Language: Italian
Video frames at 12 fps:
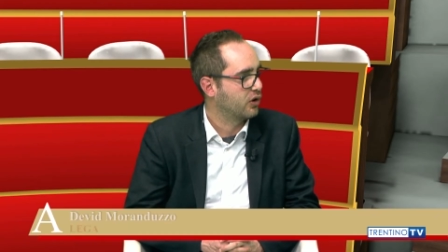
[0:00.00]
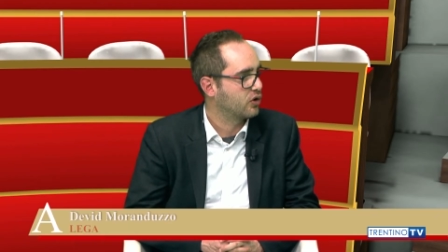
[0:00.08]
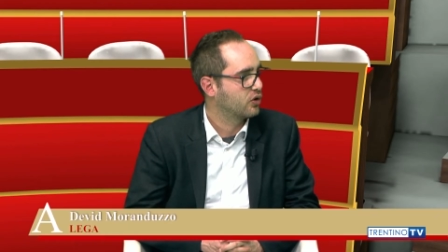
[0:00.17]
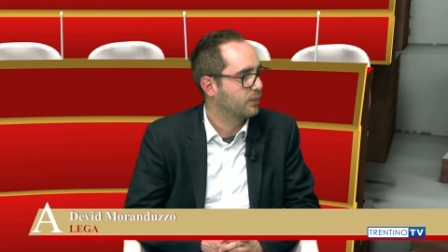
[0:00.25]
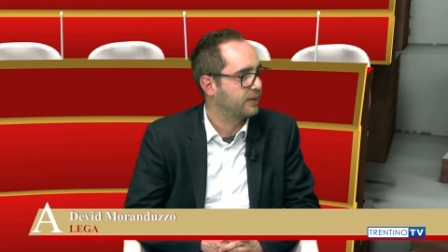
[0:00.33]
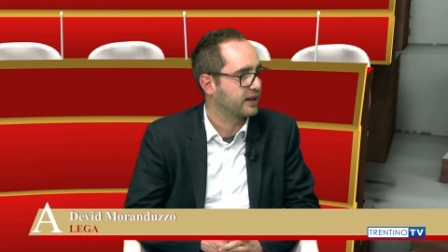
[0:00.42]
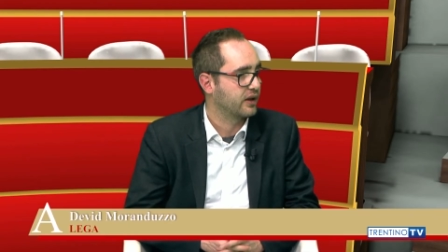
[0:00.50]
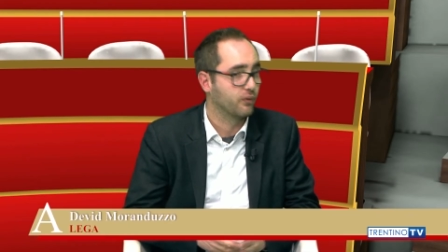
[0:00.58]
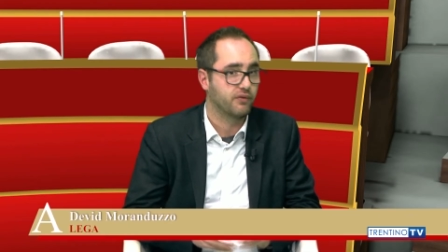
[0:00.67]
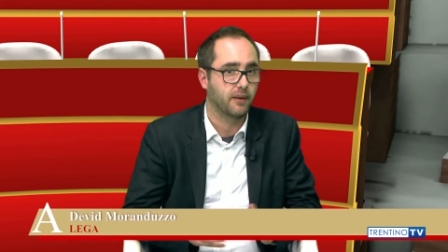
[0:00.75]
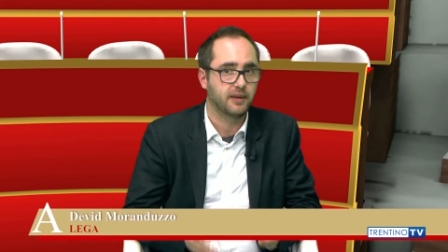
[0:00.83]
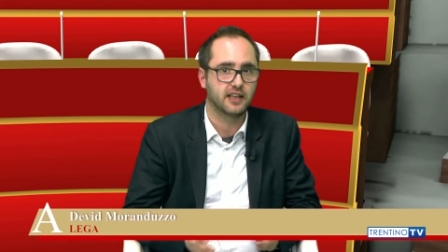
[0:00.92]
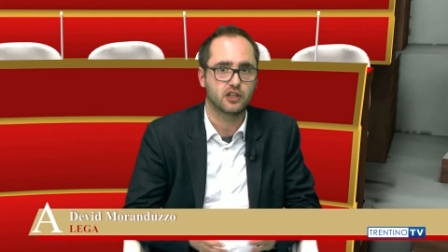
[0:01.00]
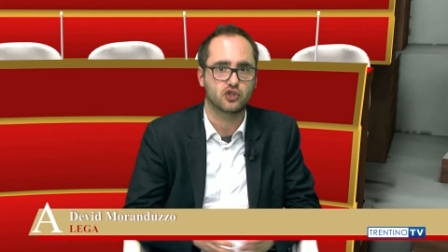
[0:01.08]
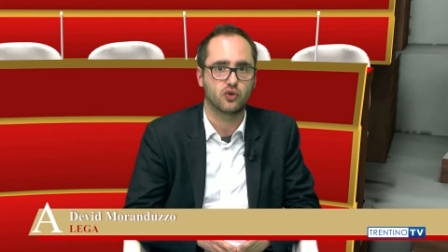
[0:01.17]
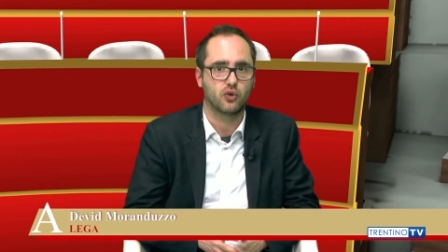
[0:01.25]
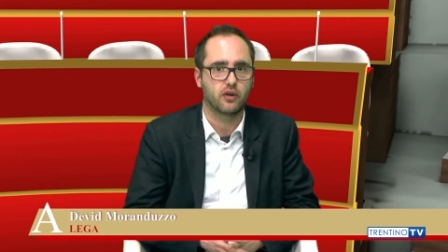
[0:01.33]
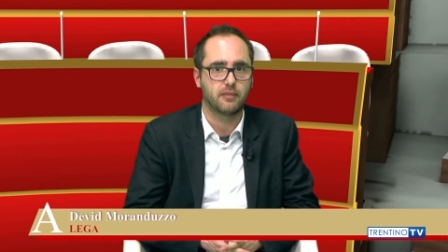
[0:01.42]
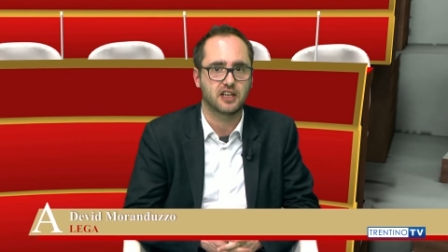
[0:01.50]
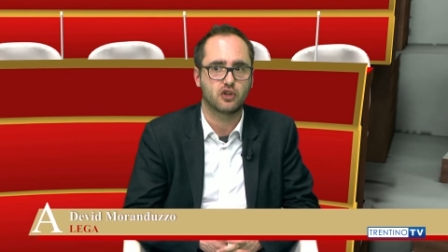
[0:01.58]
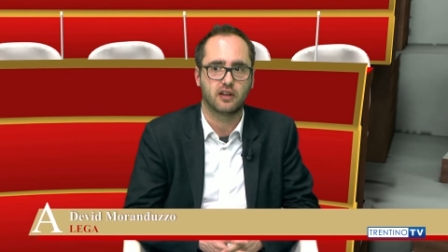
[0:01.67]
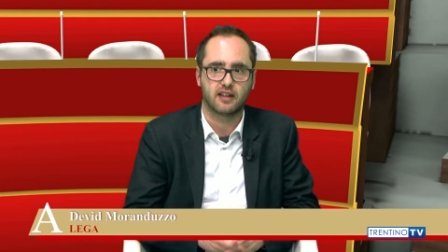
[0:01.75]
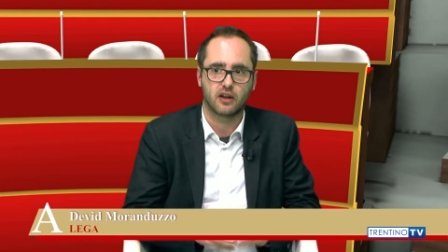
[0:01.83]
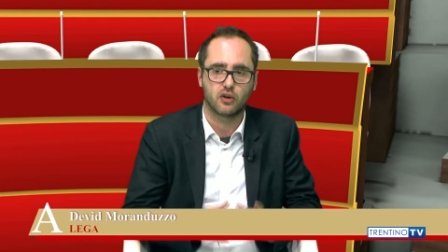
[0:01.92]
poco perché ovviamente sono
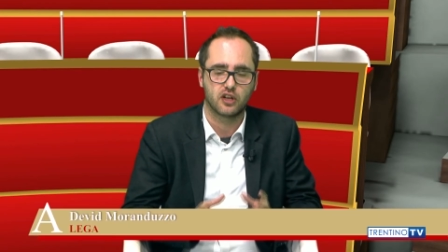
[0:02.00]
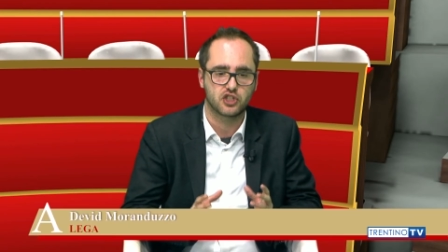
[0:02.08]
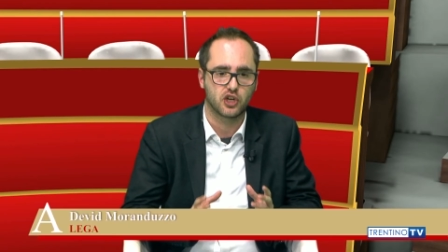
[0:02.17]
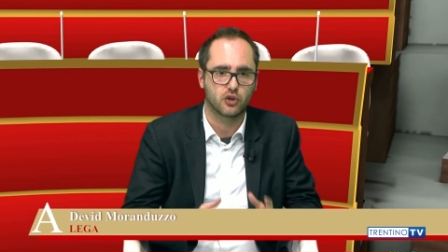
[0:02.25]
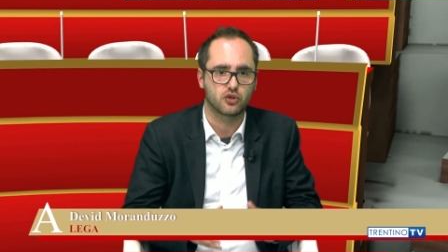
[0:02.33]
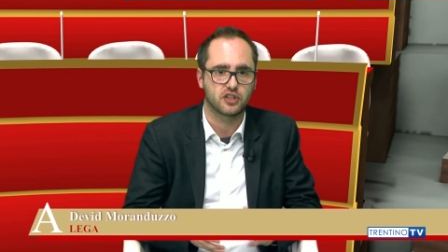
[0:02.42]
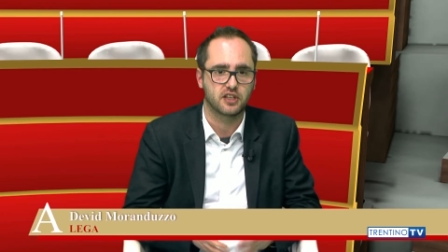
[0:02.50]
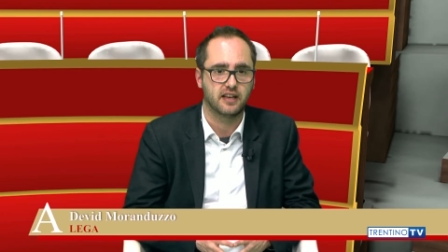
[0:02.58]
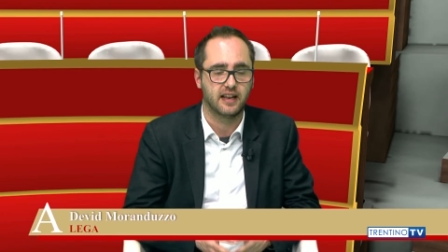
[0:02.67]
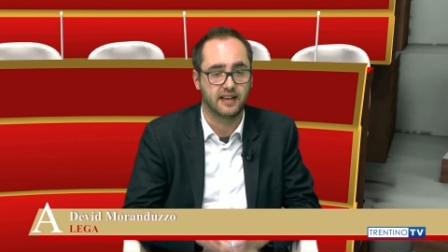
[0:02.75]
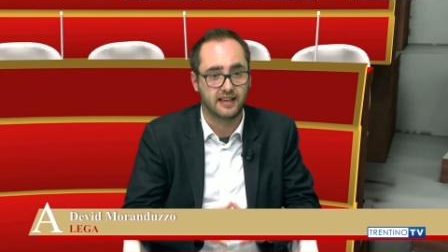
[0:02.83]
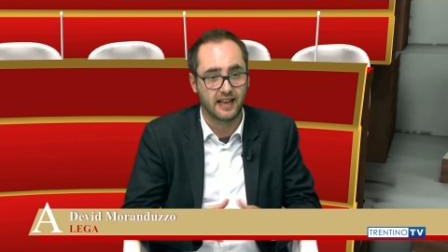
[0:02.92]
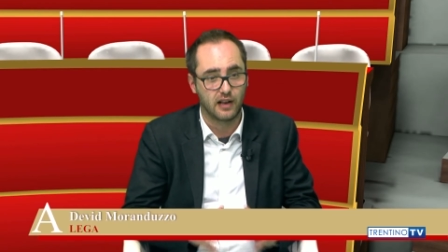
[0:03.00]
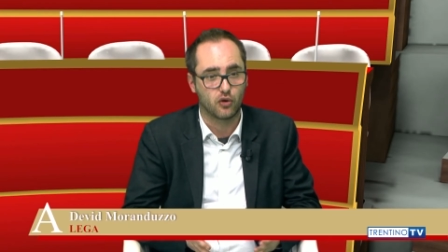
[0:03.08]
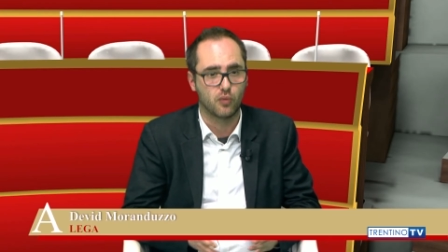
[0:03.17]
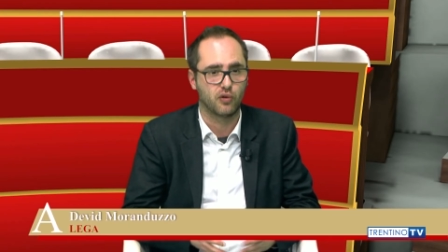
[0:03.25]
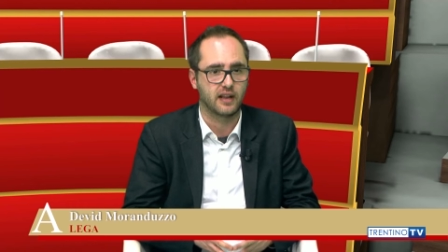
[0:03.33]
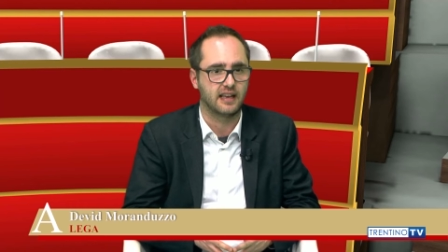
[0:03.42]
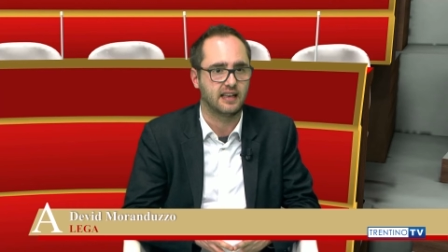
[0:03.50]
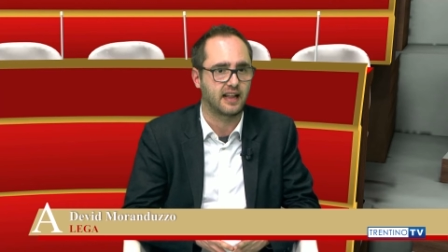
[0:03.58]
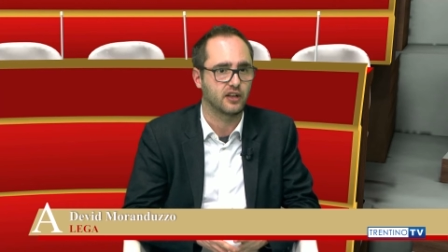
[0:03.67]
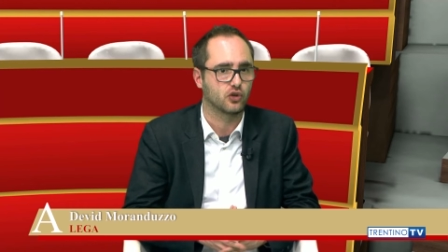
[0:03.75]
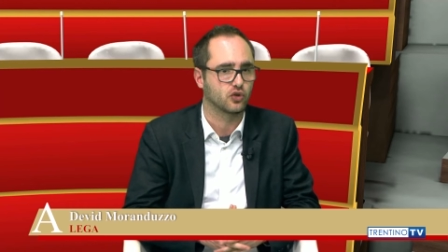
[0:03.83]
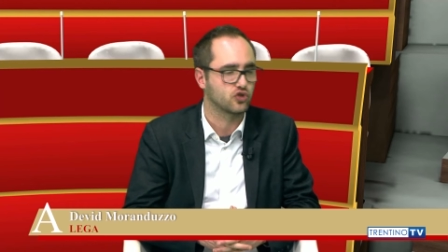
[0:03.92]
rimasto all'interno del, del Comune di
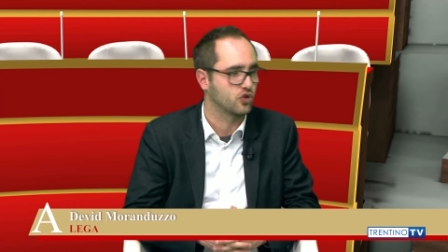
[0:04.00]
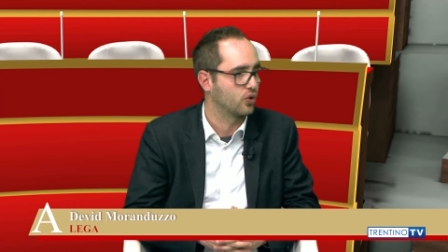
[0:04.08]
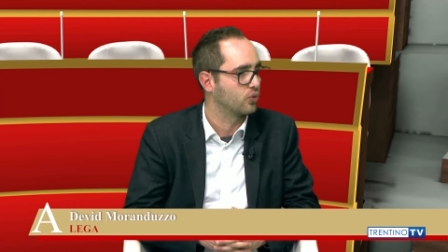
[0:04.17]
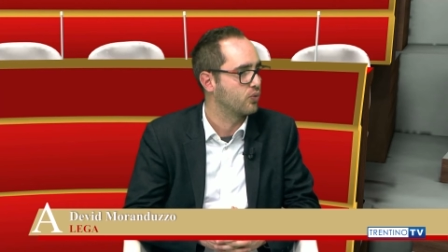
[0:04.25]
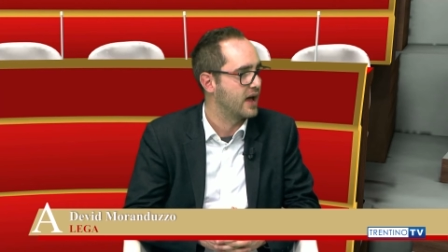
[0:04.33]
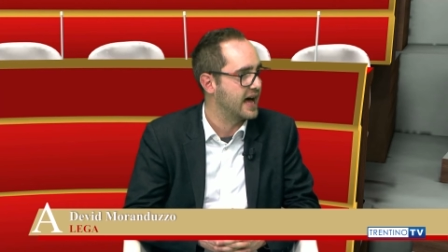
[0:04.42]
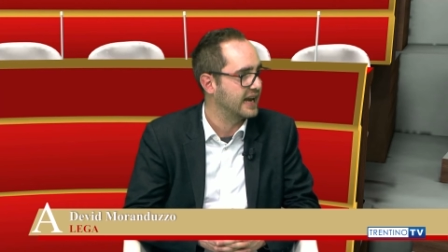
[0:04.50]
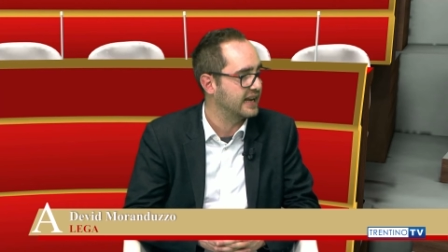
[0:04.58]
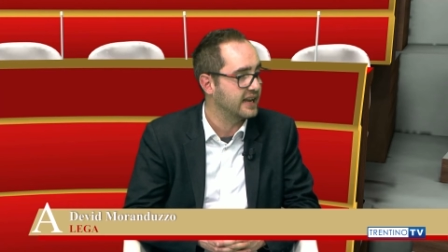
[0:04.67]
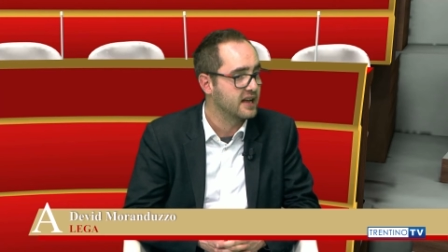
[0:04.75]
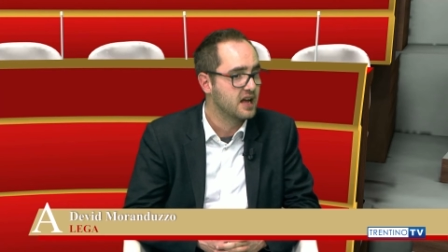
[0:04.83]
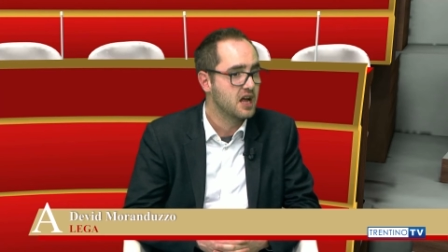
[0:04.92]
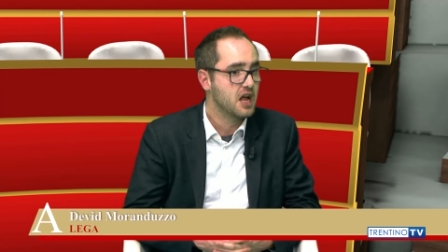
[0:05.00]
Trento solo due anni,